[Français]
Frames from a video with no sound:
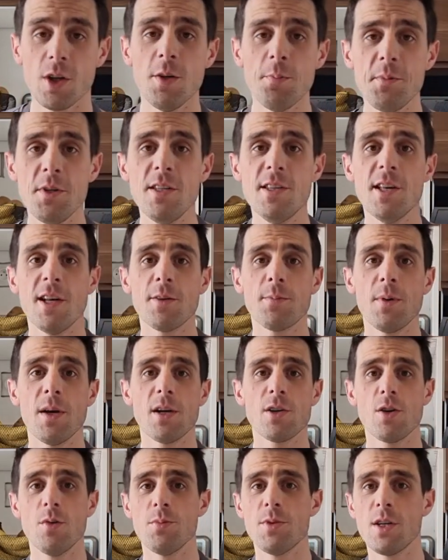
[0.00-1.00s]
les petites
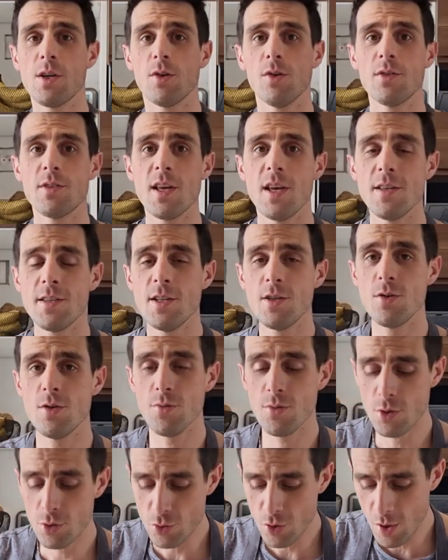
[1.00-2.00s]
asperges, un petit conseil, si tu
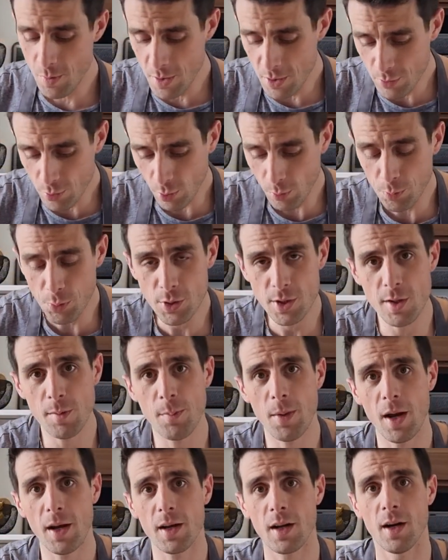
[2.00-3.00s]
veux, tu les mets sur une petite
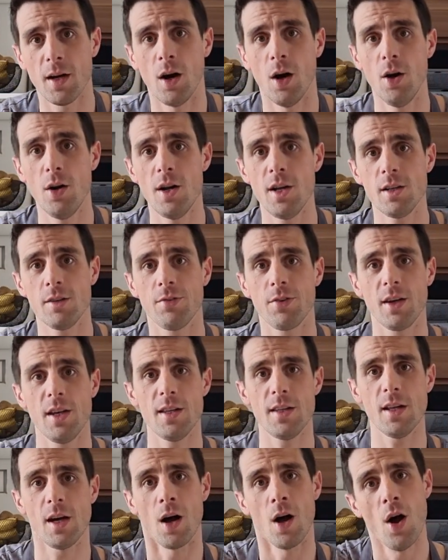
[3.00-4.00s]
plaque, un lèche
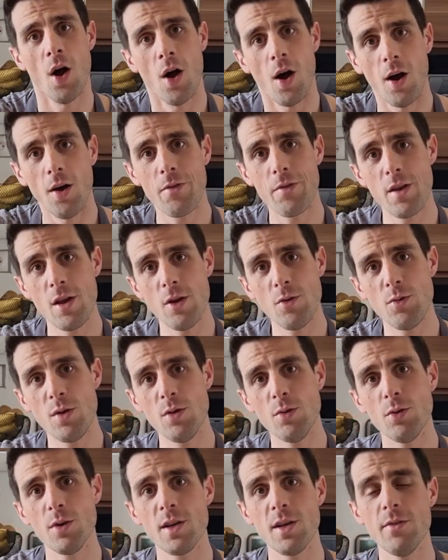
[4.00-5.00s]
frite, un filet d'huile
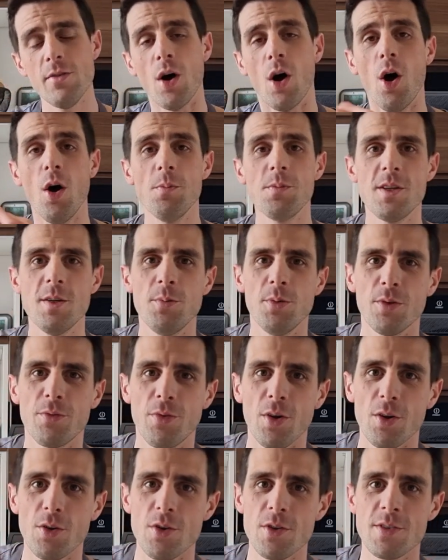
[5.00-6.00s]
d'olive, un petit peu de
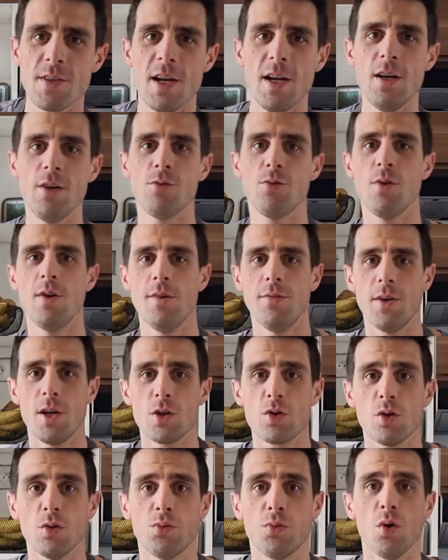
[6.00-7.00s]
fleur de sel, tu les
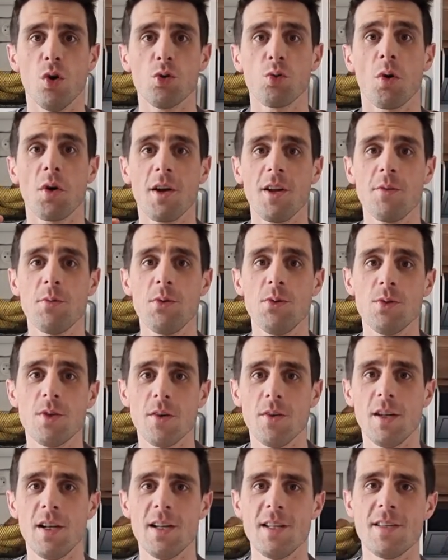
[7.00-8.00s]
flashes au four 3-4 minutes
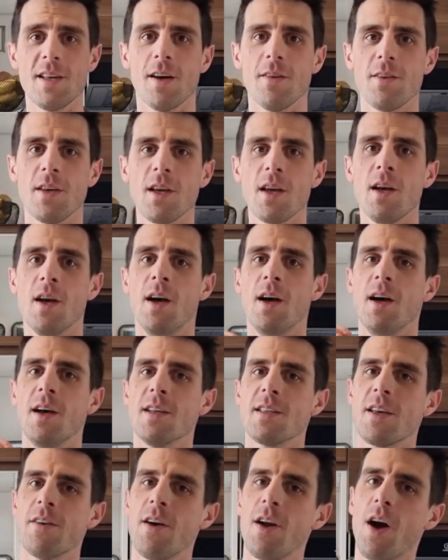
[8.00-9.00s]
avant de les servir.
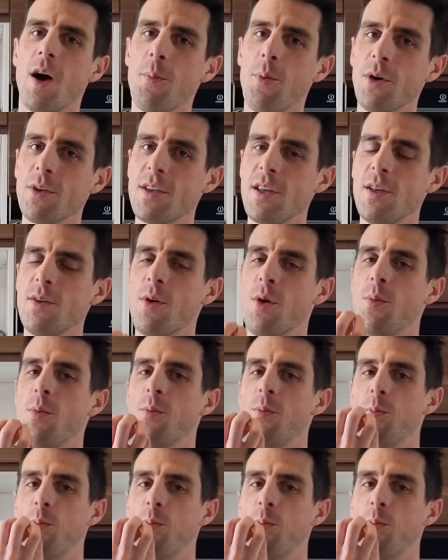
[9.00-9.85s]
Ça va leur apporter un